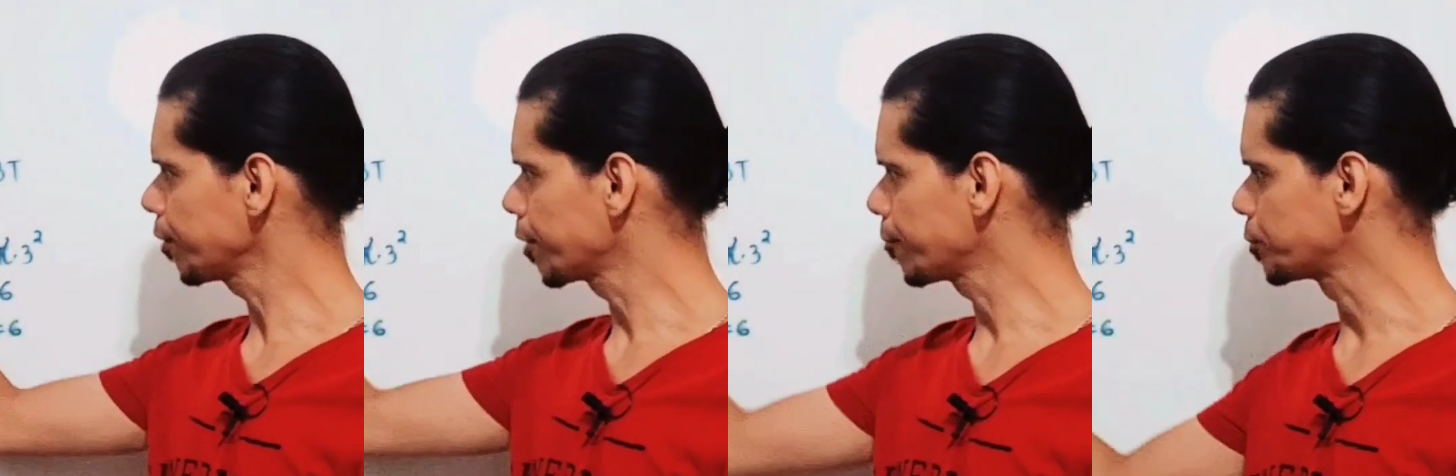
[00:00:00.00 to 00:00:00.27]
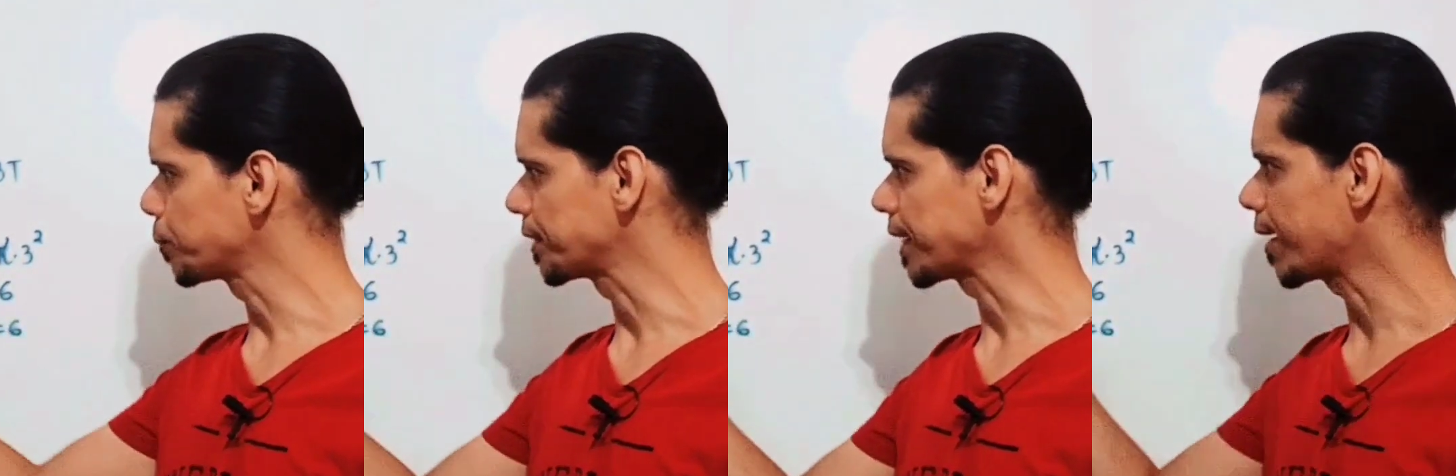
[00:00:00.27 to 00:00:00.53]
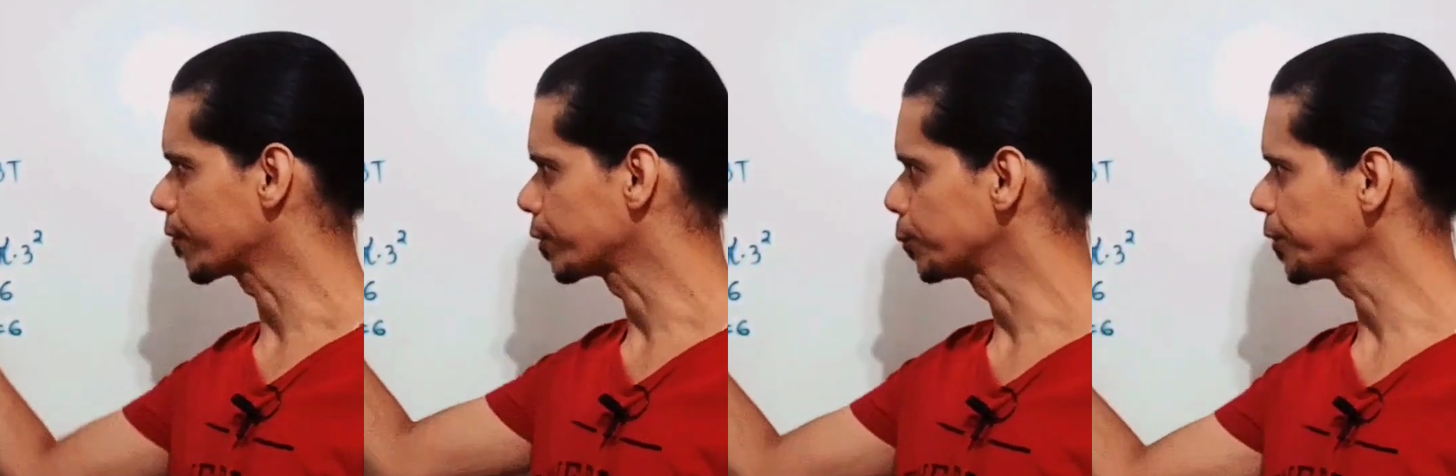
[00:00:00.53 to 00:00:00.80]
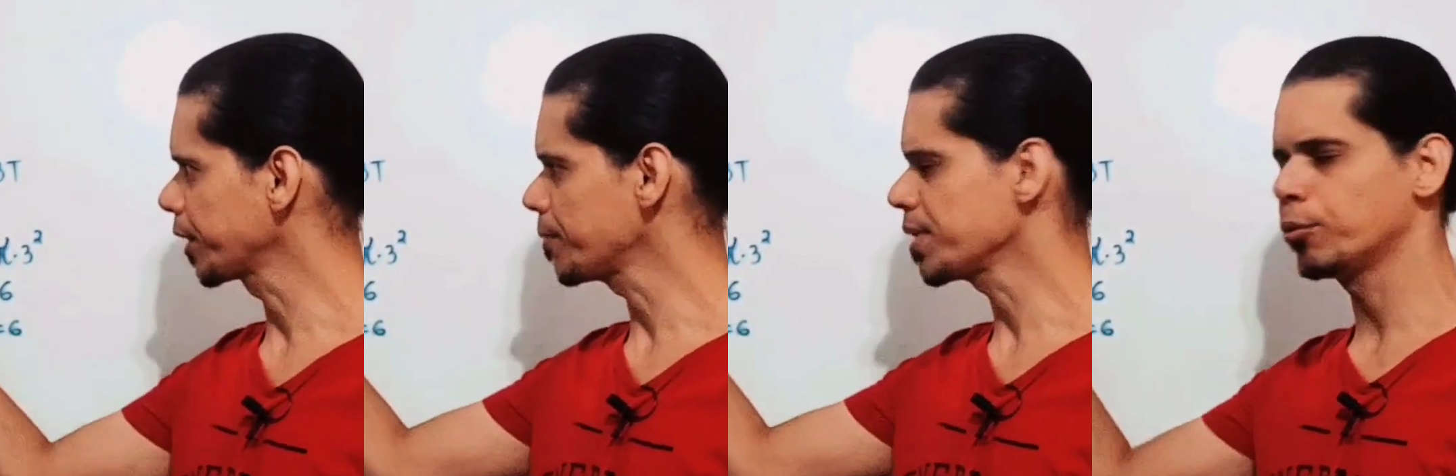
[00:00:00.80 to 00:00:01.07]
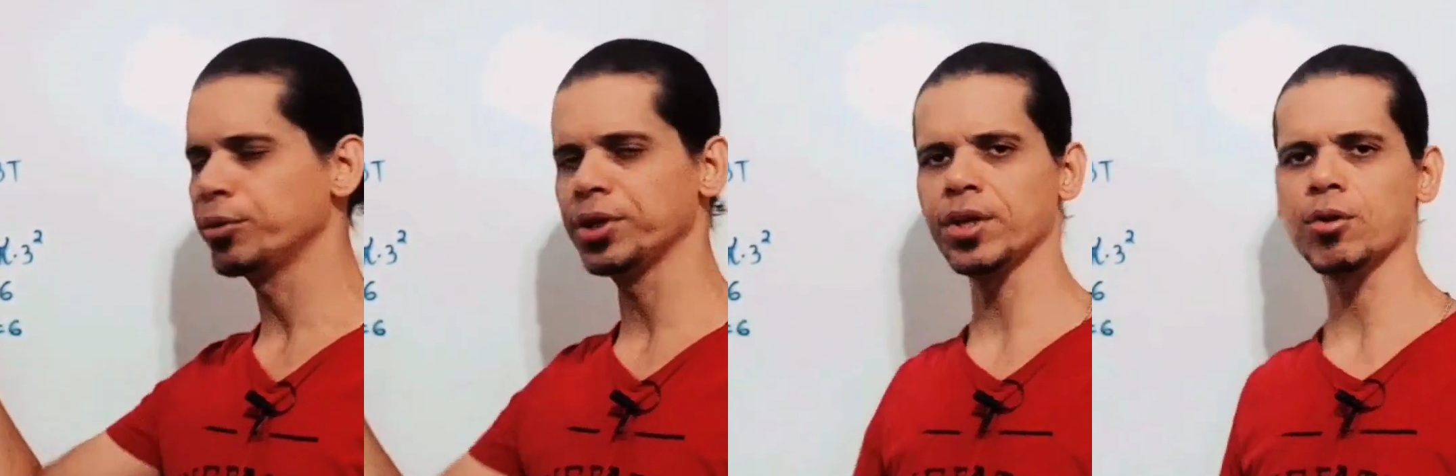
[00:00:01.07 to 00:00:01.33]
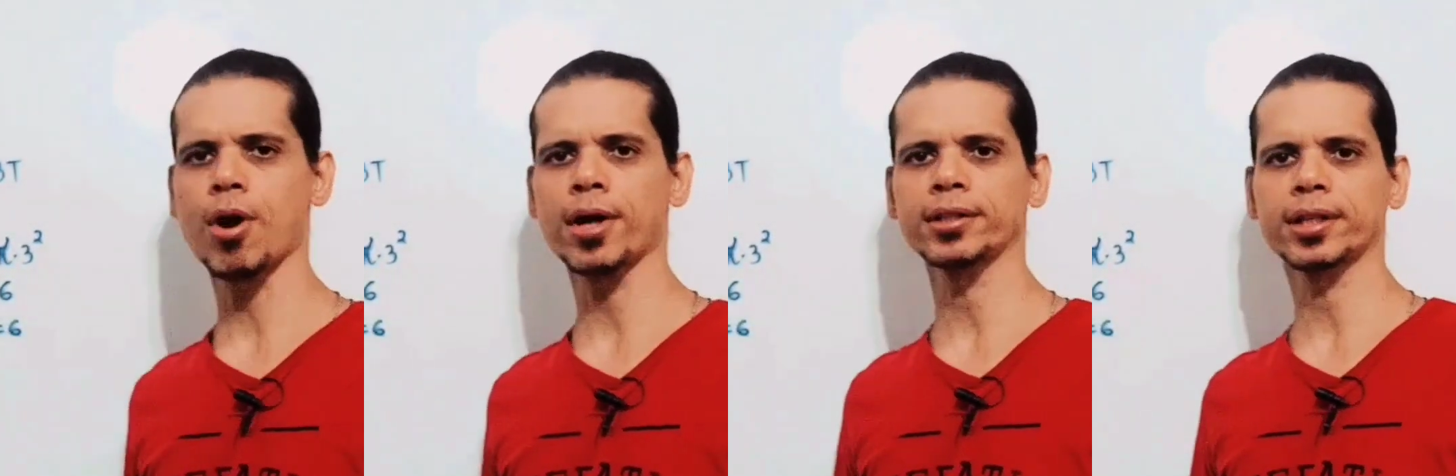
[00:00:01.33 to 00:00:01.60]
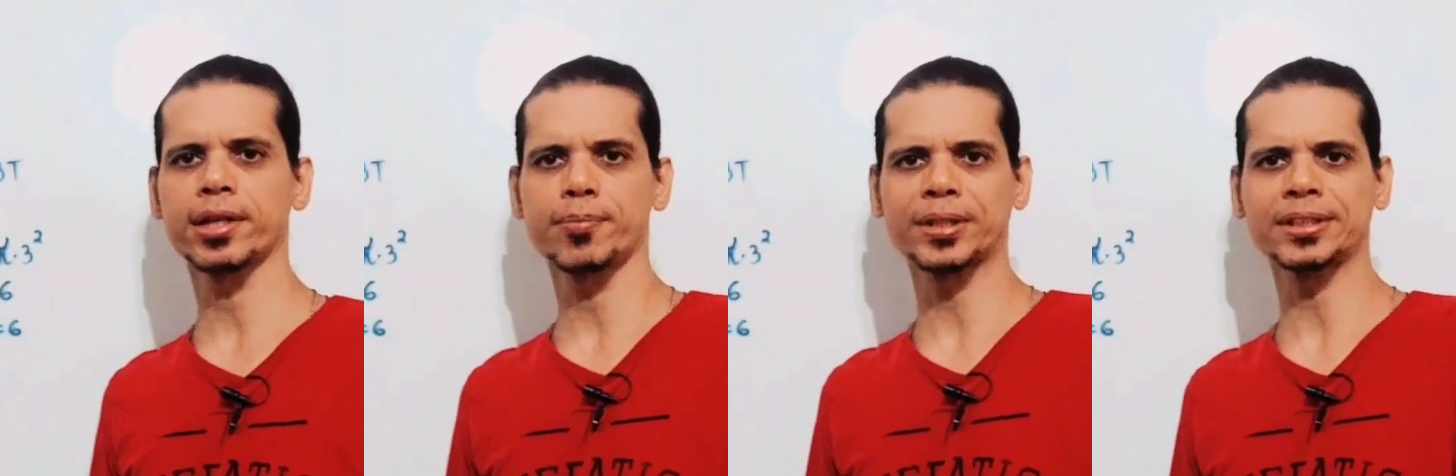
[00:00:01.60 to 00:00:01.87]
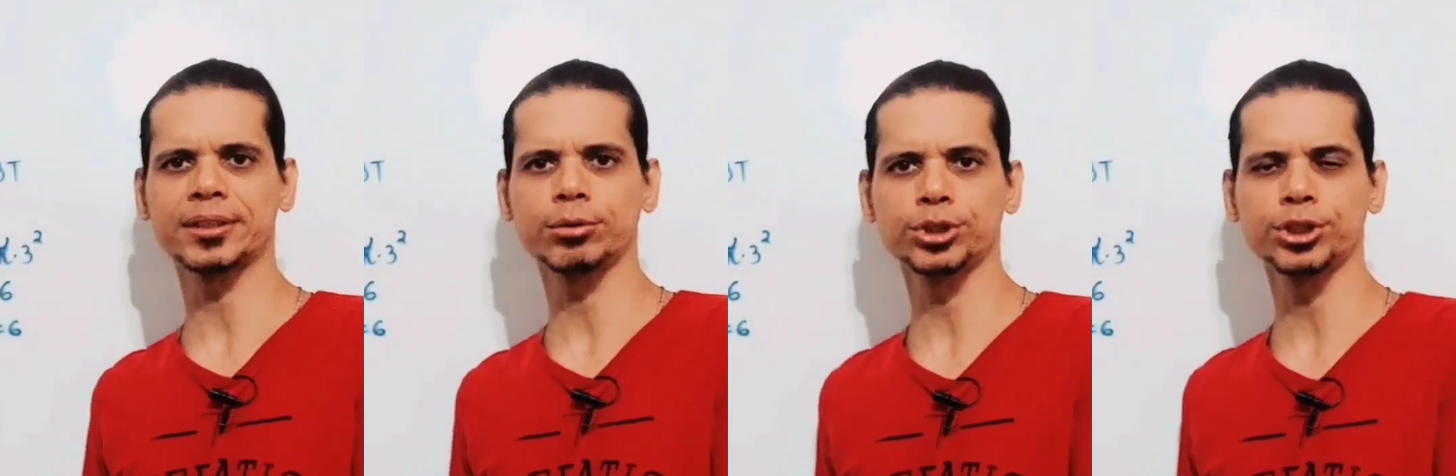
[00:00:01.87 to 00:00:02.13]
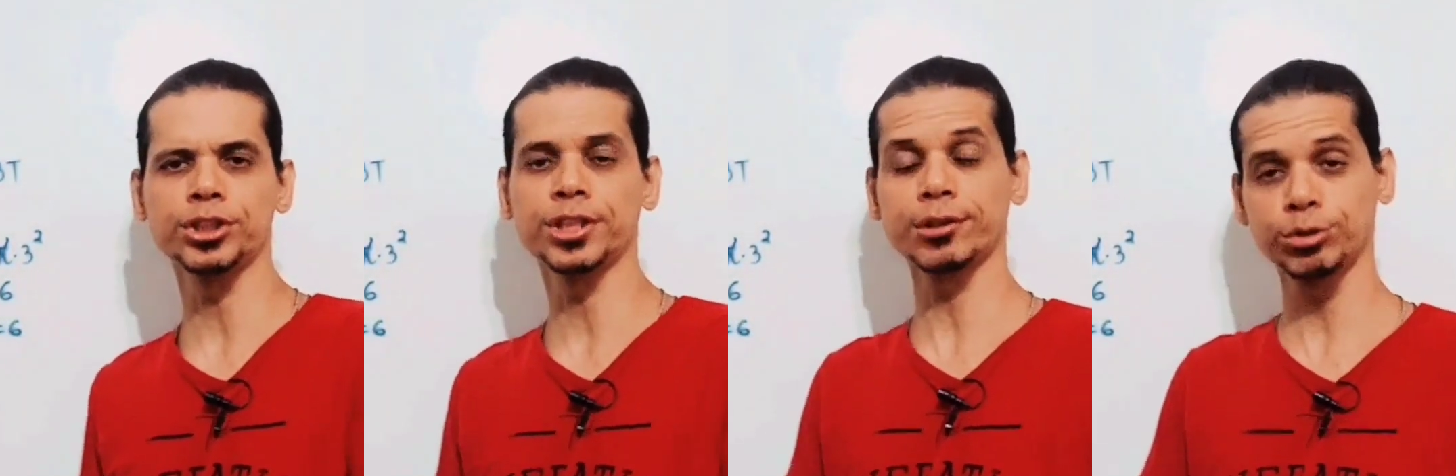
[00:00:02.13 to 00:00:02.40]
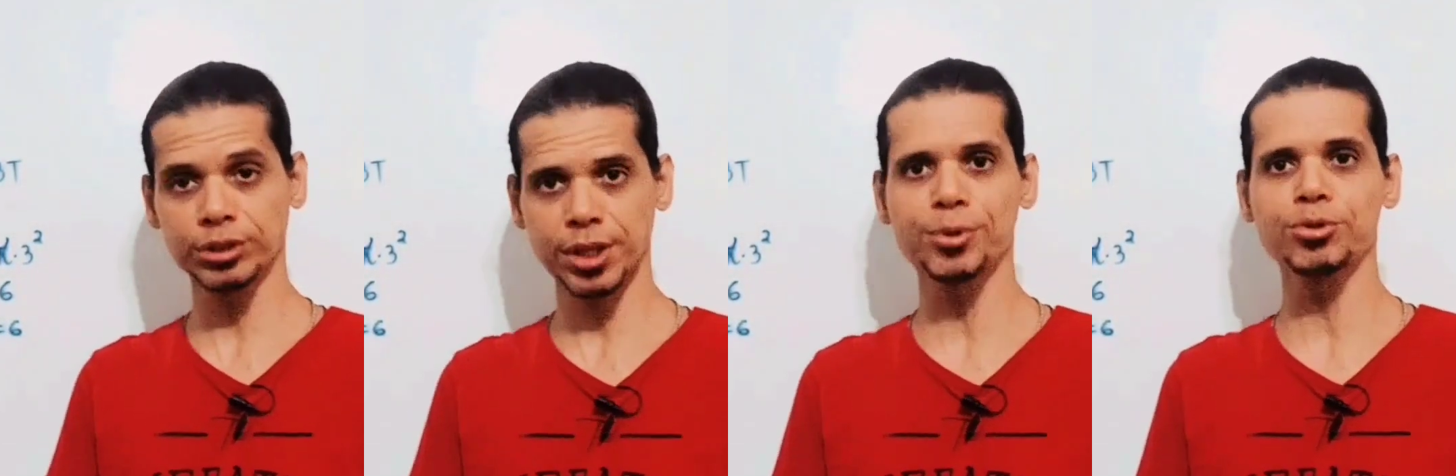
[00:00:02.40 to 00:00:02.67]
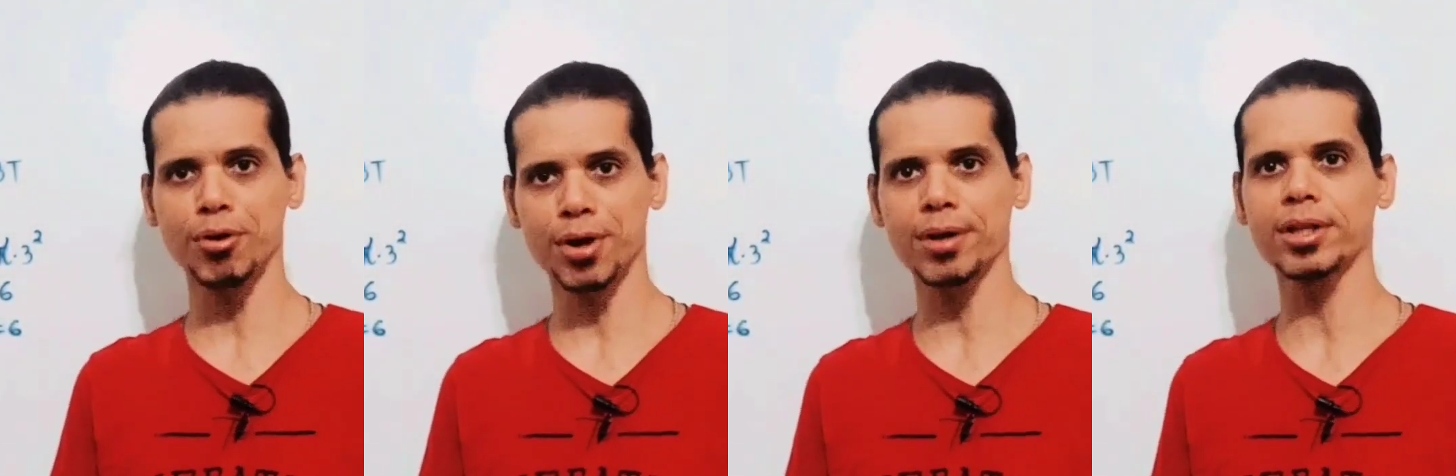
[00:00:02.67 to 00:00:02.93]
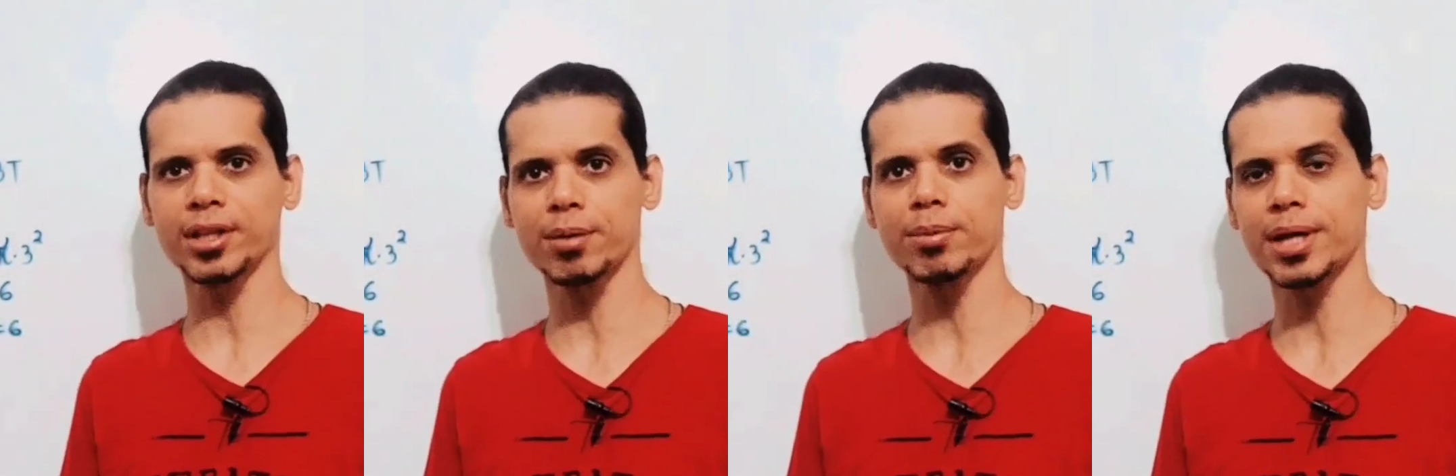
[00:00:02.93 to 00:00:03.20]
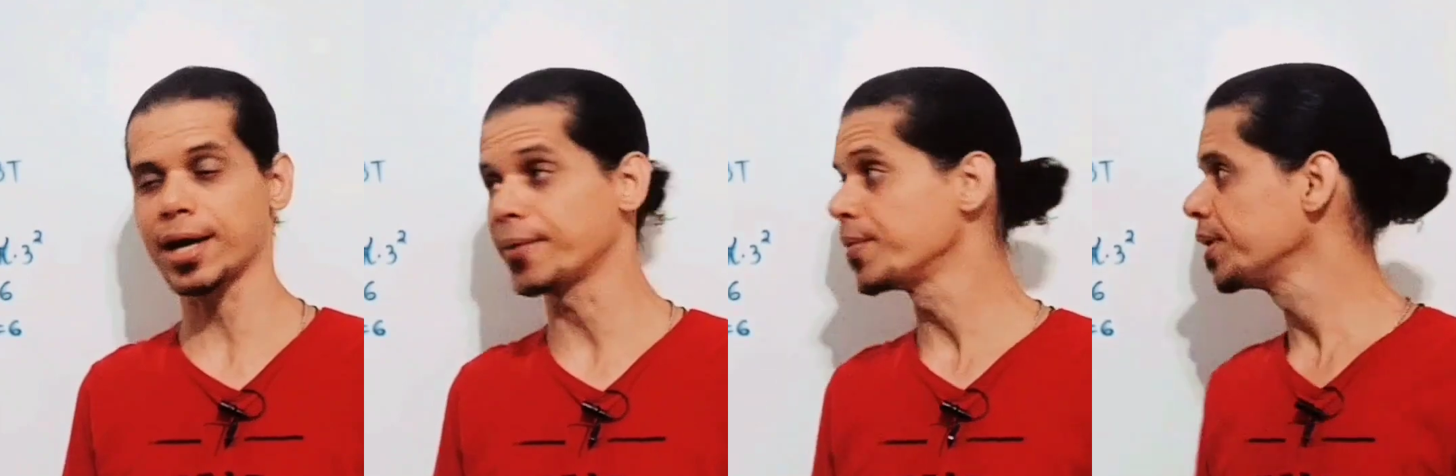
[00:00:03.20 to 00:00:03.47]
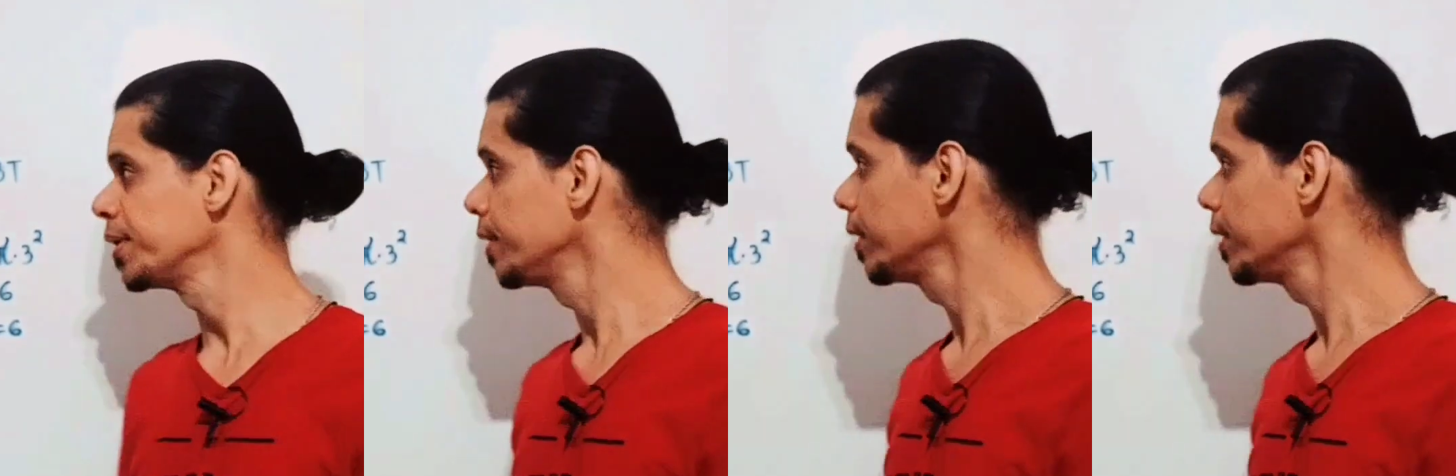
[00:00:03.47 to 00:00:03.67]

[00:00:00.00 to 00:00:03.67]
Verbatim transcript: o teorema de Pitágoras, porque a minha única incógnita aqui passa a ser o x, que é justamente o que eu quero determinar.